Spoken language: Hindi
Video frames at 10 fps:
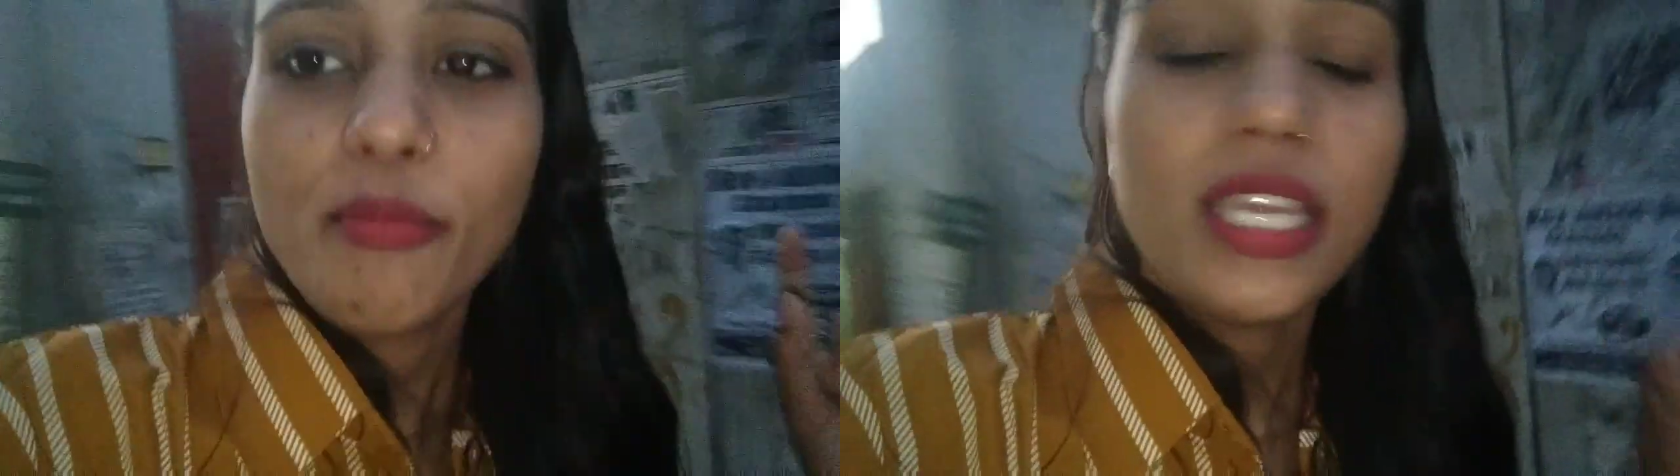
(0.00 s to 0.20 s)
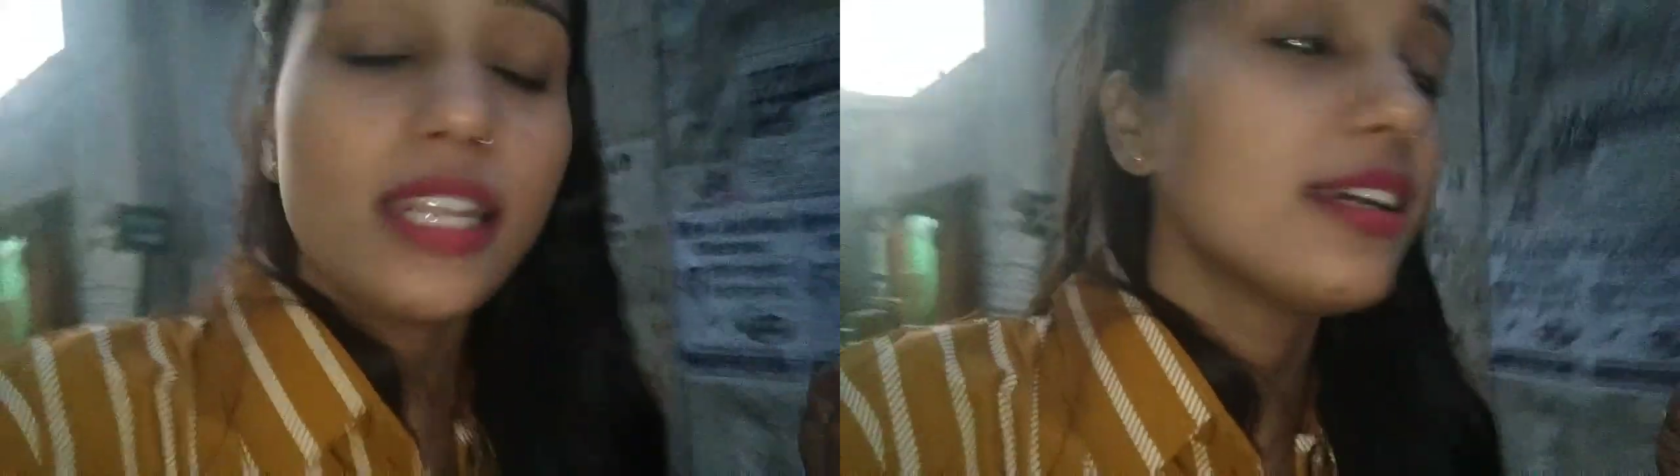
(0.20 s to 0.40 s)

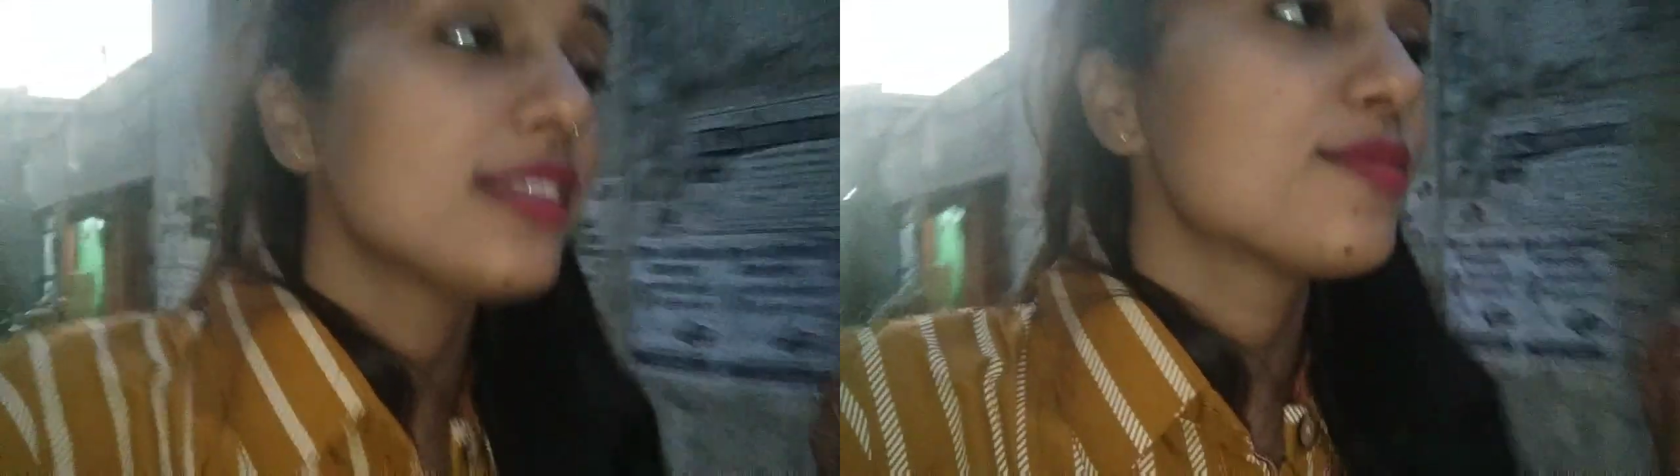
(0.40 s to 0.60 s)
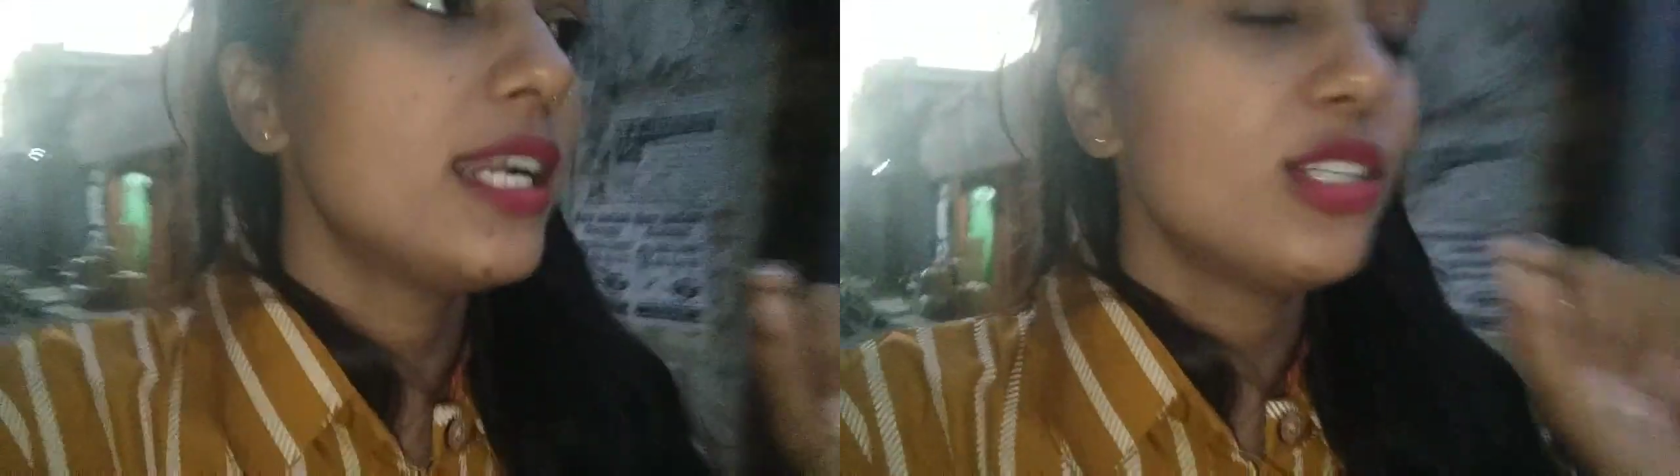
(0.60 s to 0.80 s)
मेरे
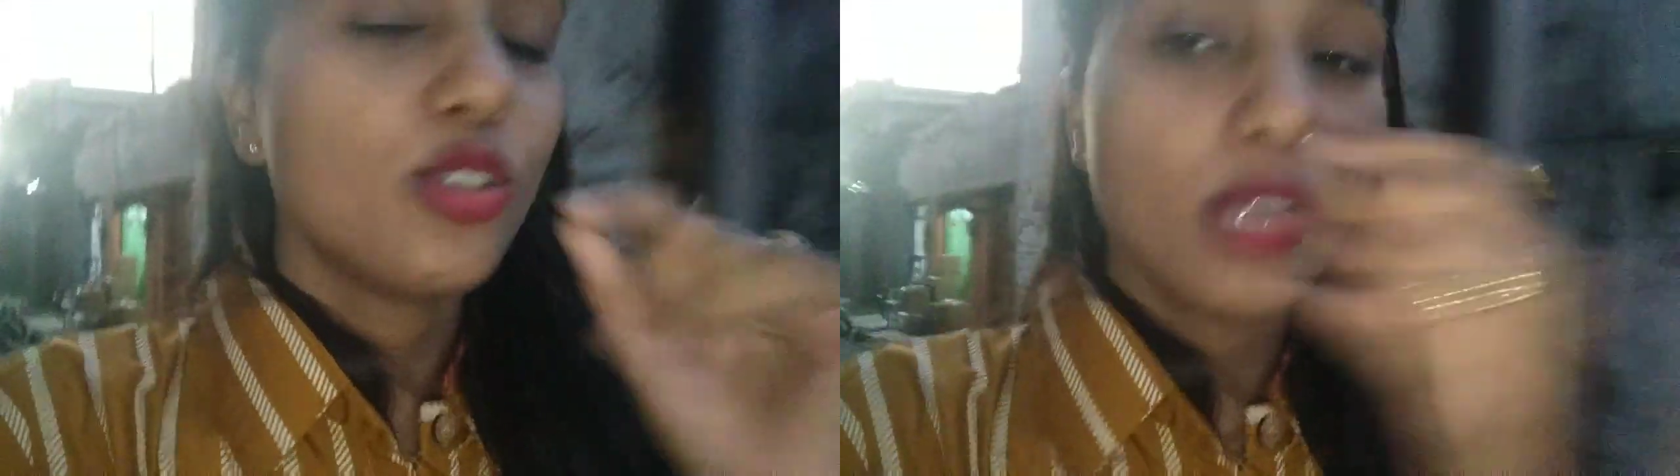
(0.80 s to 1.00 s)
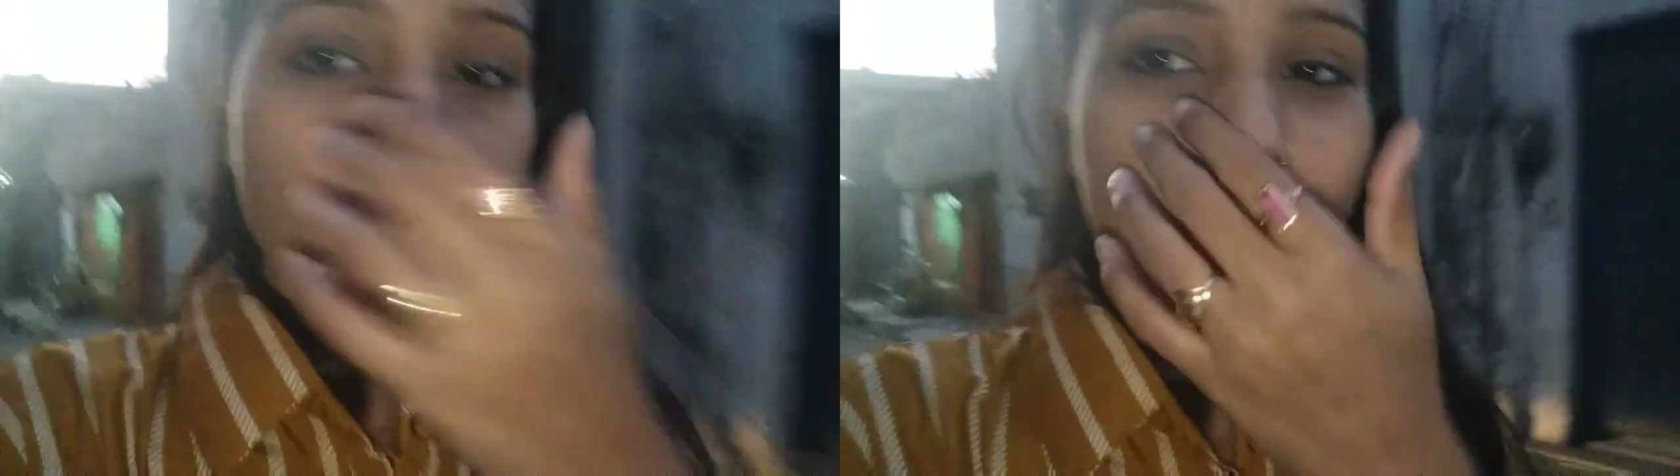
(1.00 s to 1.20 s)
हस्बैंड जो
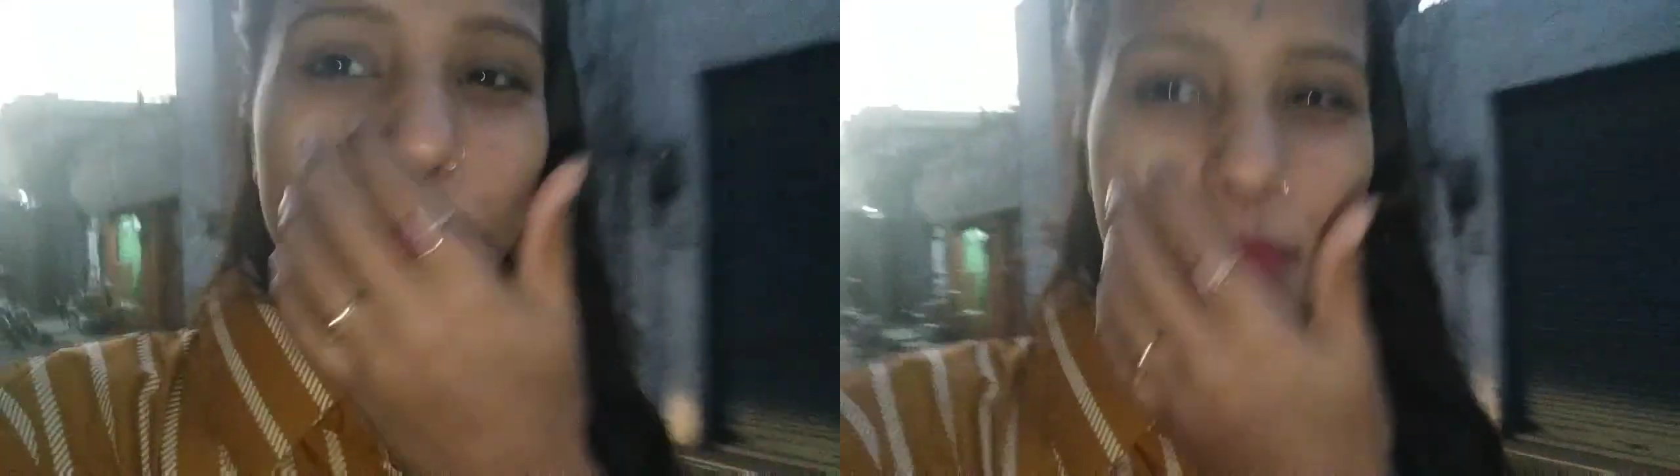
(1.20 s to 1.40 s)
हैं वो